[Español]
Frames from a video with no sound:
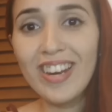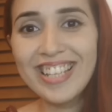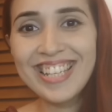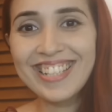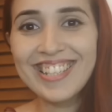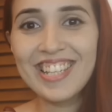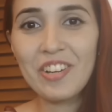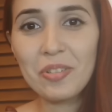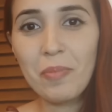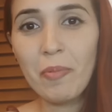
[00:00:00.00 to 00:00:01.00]
Hola chicas y
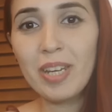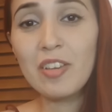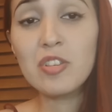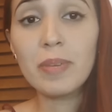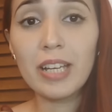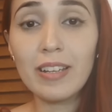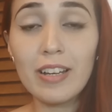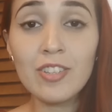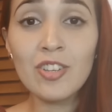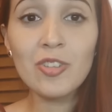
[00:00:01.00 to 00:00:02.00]
chicos, bienvenidos a mi
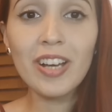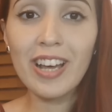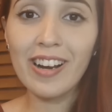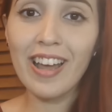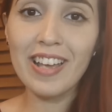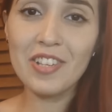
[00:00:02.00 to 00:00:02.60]
canal. Yo soy Carla